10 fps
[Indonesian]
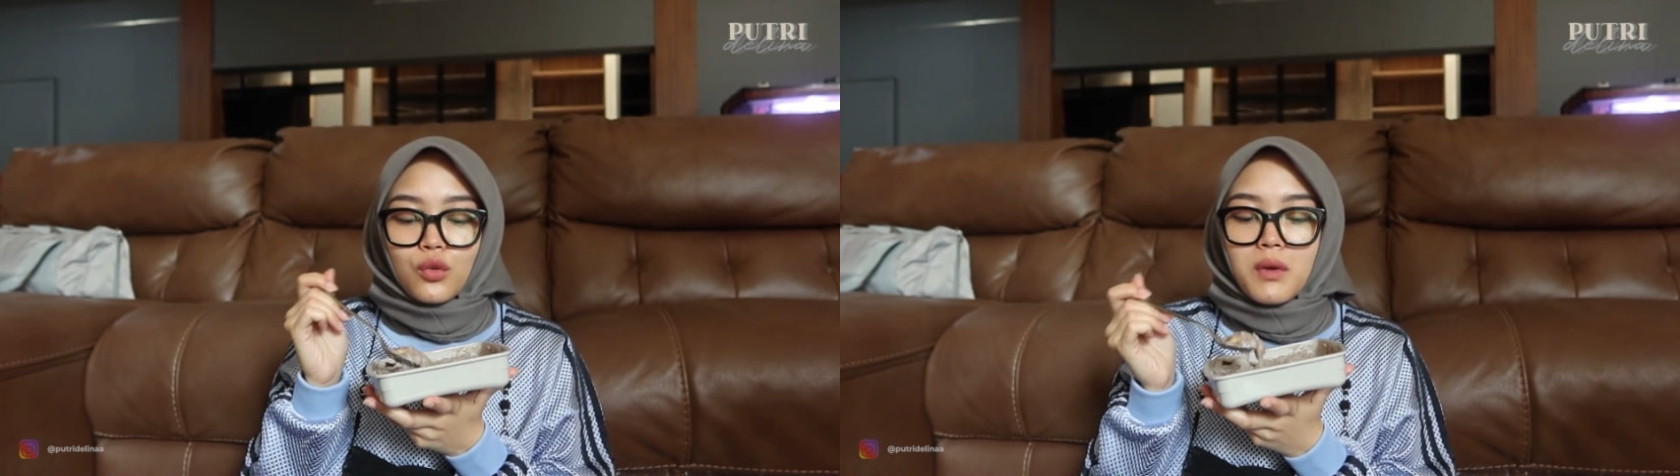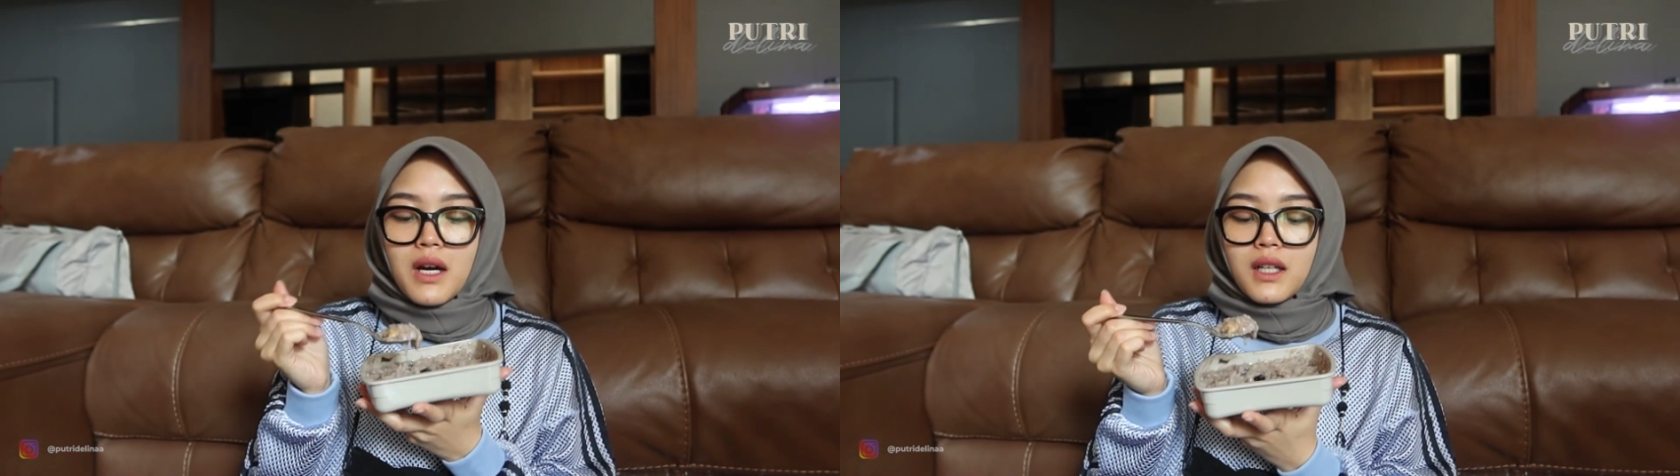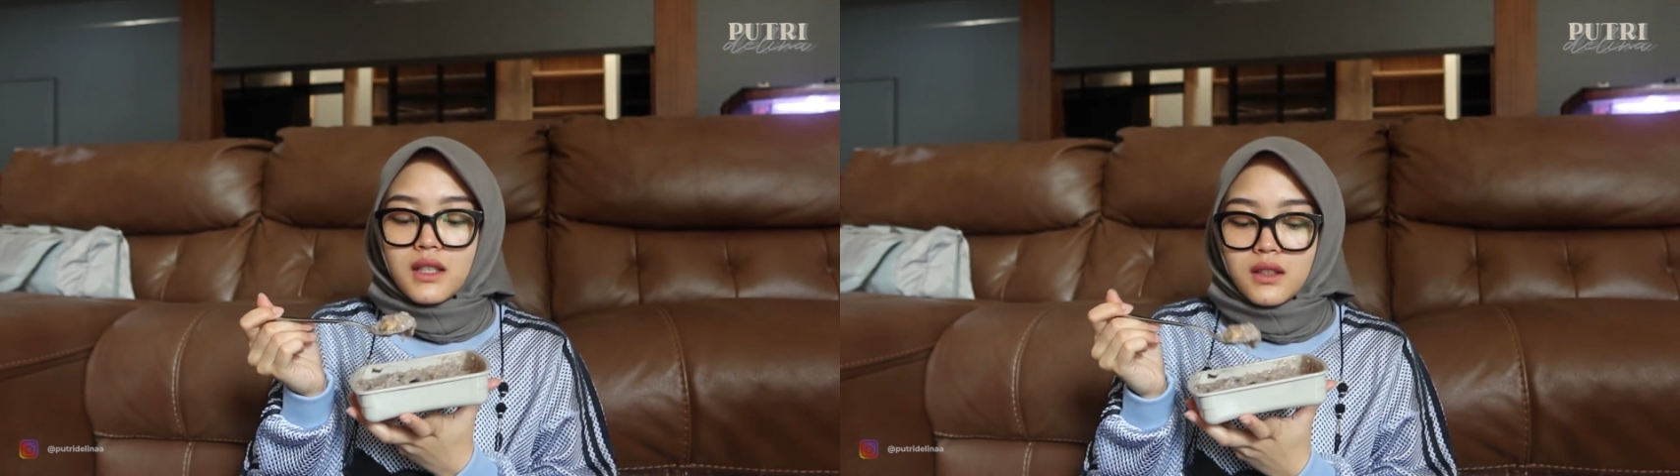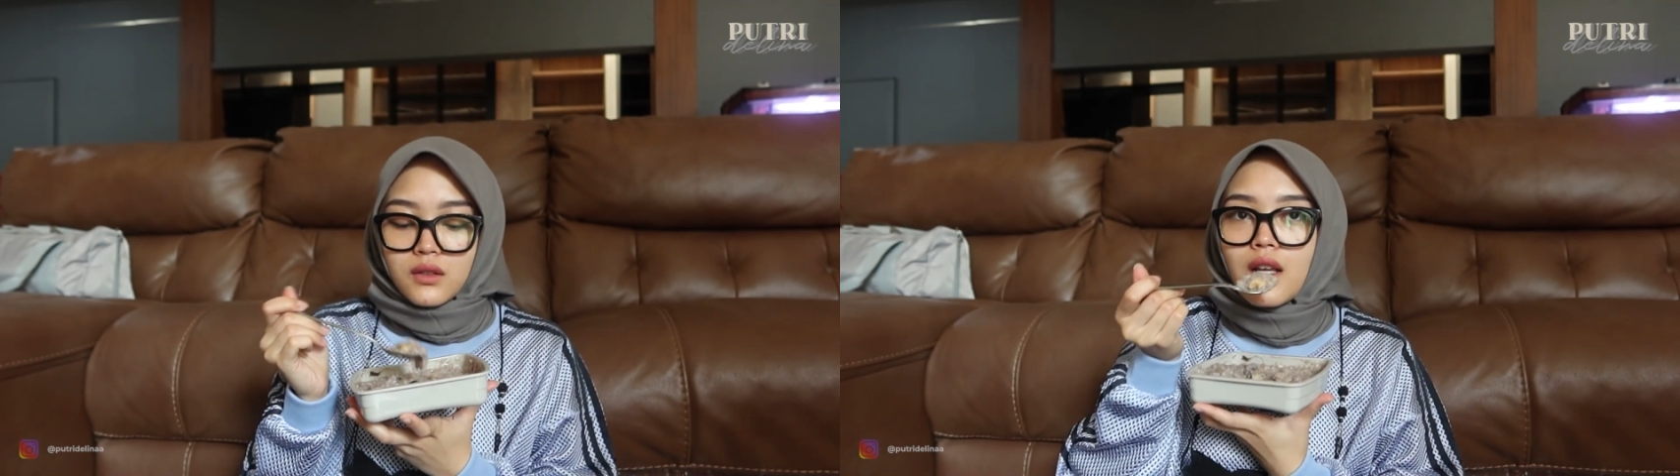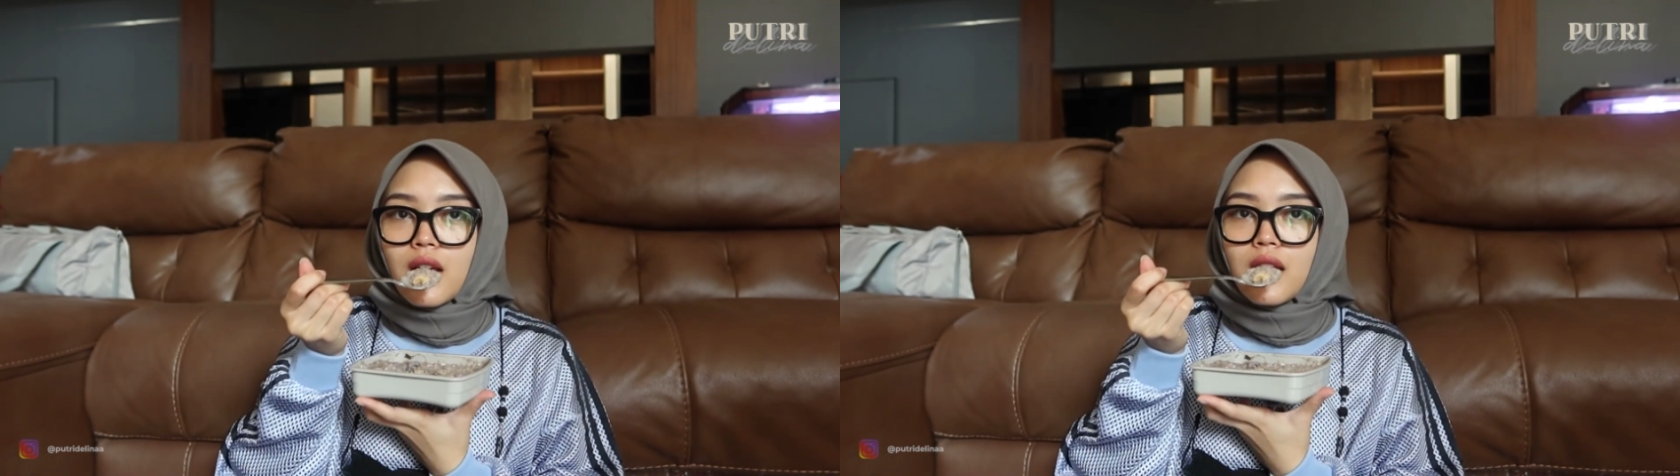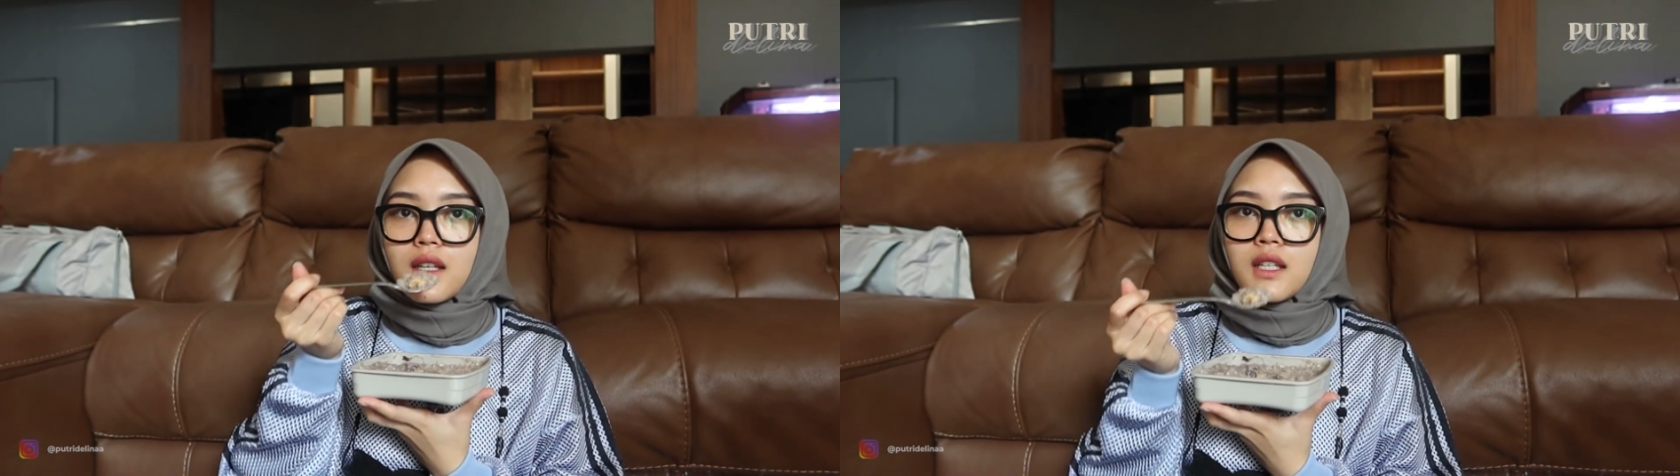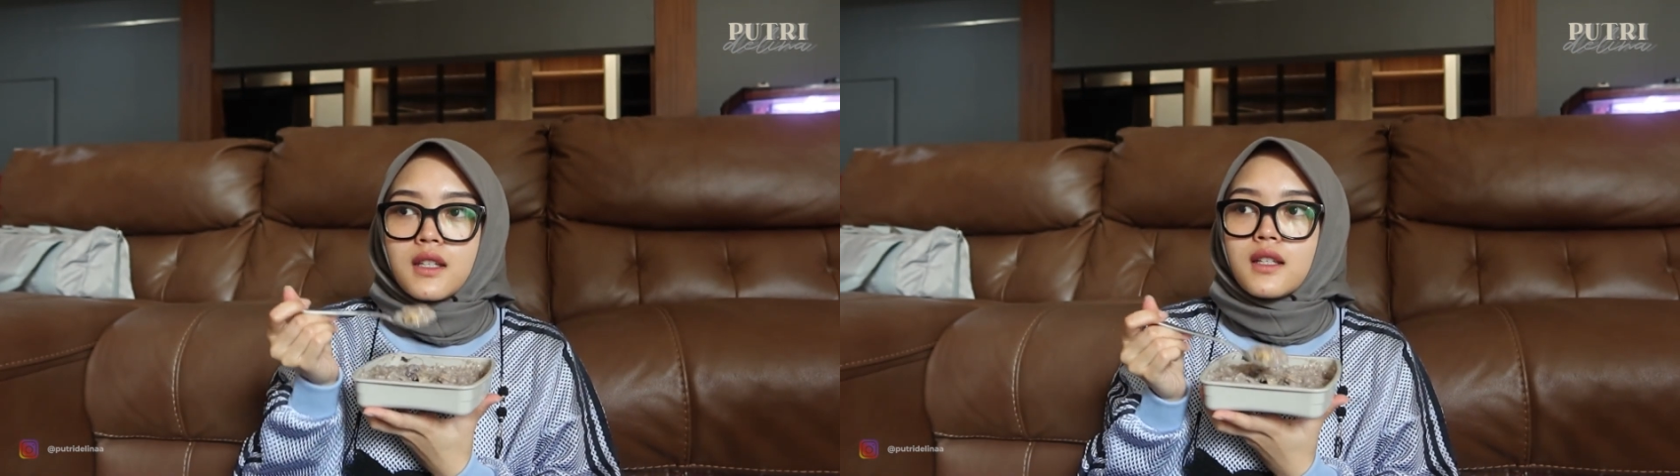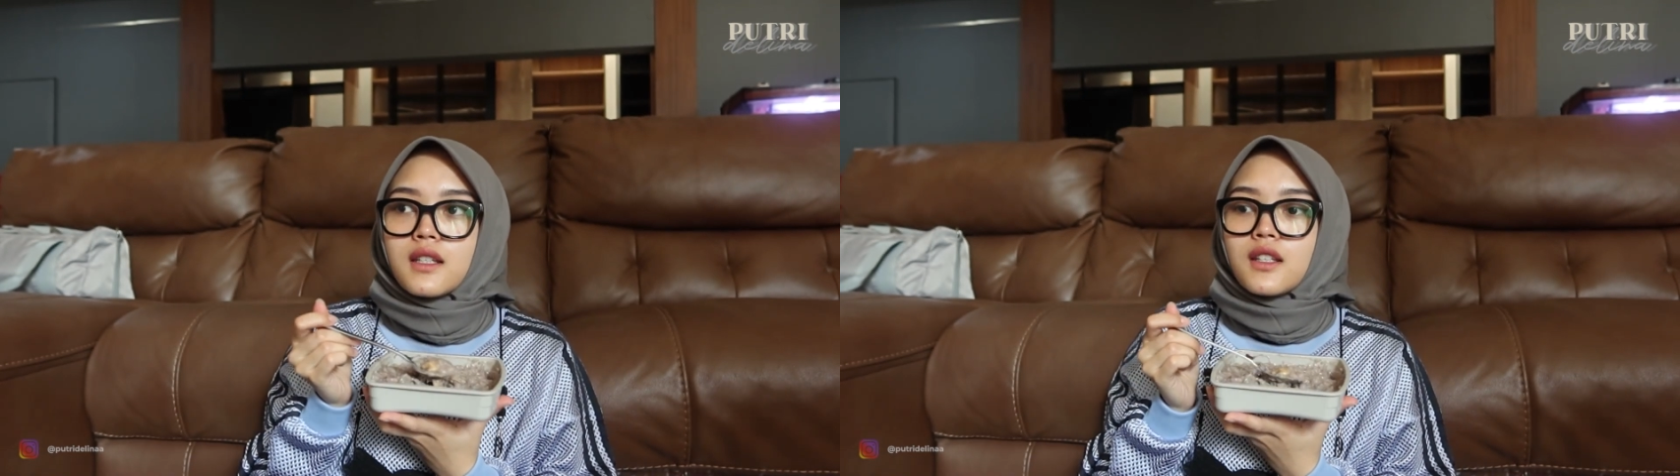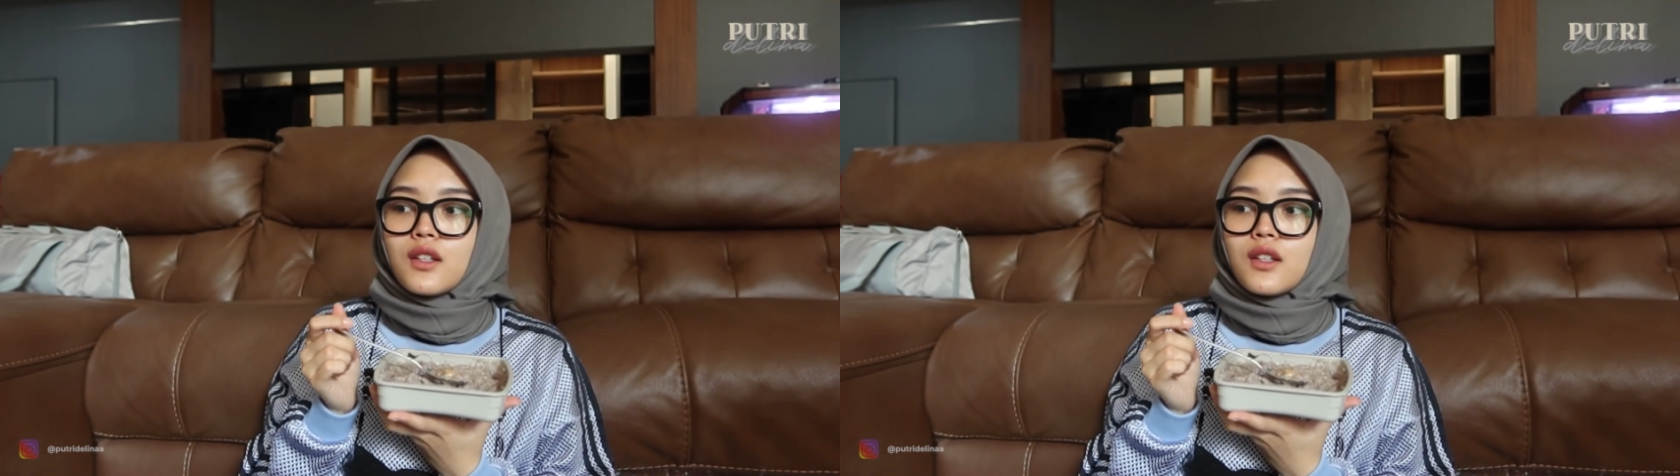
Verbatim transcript: banget kayak diidein